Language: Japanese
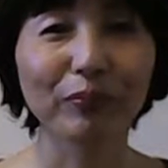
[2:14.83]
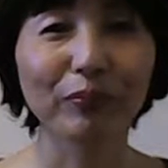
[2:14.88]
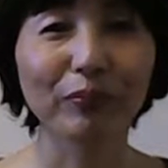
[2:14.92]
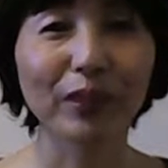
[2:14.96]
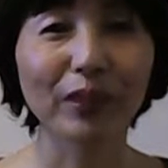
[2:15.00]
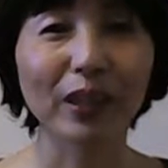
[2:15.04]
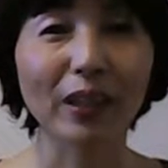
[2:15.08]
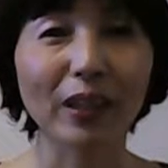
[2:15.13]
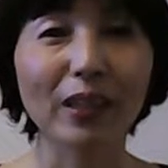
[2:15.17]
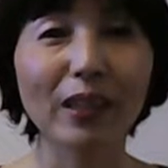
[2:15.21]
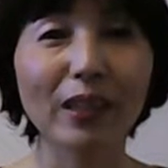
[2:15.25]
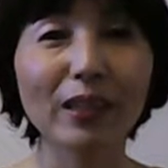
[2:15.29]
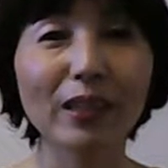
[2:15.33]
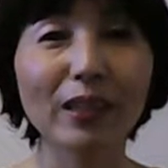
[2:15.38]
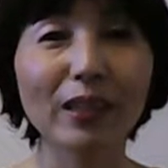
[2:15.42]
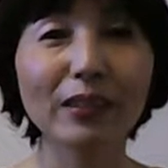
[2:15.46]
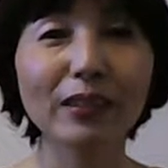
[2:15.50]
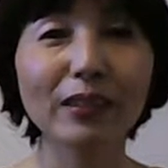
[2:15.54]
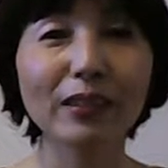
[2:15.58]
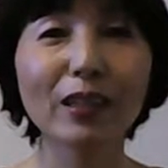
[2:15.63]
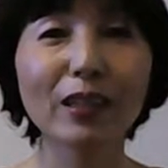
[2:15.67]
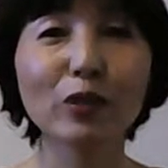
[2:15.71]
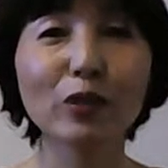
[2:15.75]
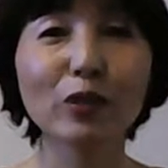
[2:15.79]
で考え
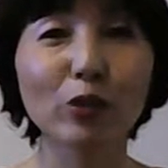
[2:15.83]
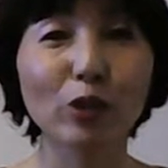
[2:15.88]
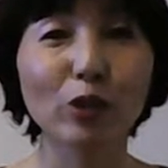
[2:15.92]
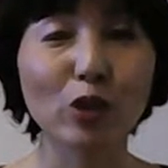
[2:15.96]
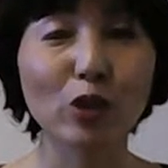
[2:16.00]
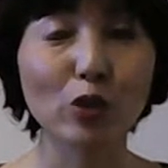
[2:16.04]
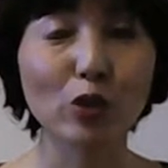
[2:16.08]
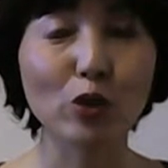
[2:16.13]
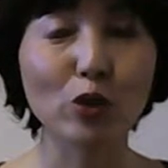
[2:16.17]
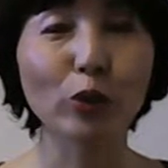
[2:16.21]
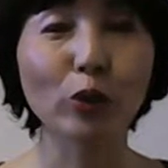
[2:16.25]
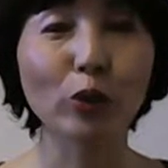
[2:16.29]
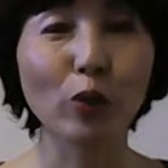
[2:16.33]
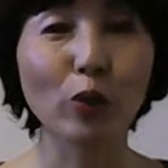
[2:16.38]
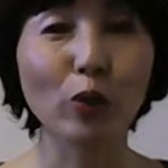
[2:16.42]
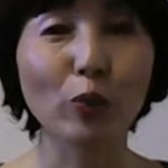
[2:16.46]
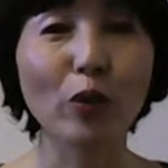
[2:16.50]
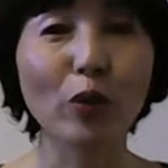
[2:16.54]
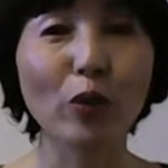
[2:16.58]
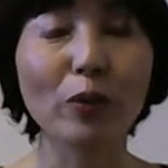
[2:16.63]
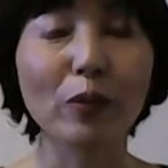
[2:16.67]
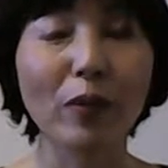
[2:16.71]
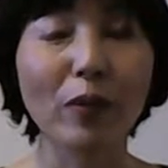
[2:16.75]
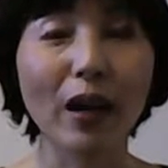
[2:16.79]
ないようにしようと
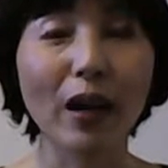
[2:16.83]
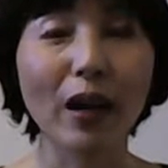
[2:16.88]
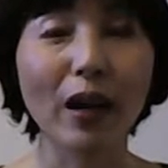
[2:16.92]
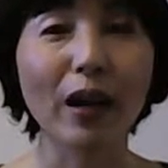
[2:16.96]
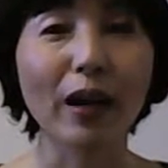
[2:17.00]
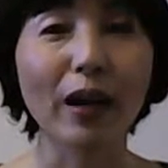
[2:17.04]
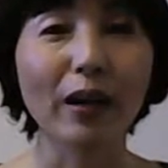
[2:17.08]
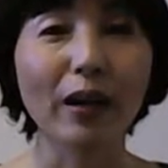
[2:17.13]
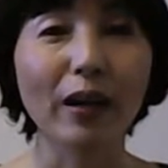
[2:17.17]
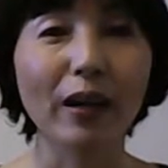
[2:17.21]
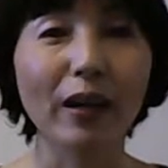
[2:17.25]
思えば